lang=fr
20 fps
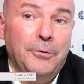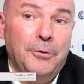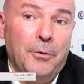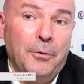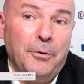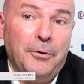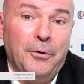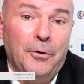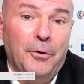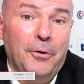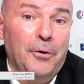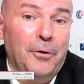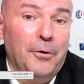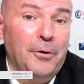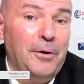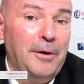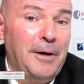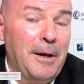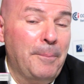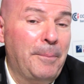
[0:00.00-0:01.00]
Donc,
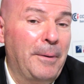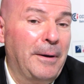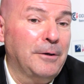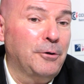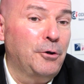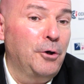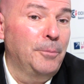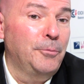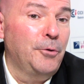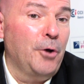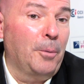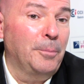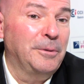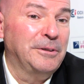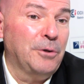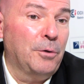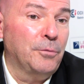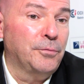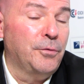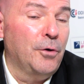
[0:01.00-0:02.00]
euh, Lapart club de
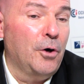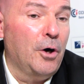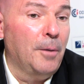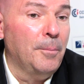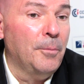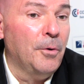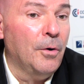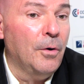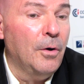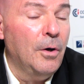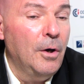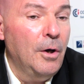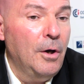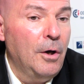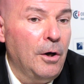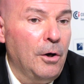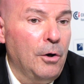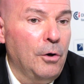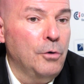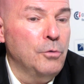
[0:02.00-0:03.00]
remise en forme,
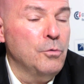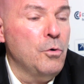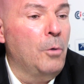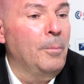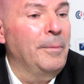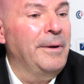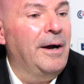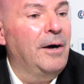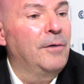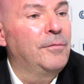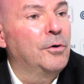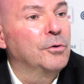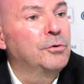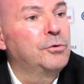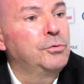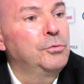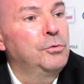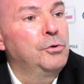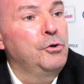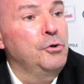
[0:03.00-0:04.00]
euh, où on met avant
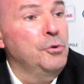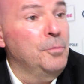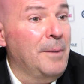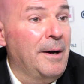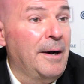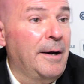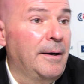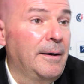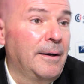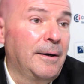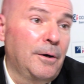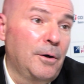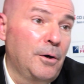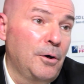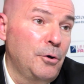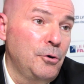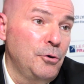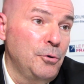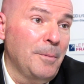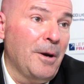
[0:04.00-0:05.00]
tout l'humain
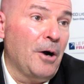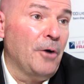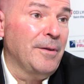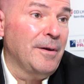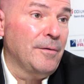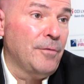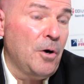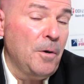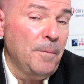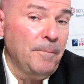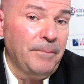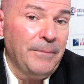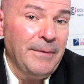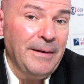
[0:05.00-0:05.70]
euh, en avant.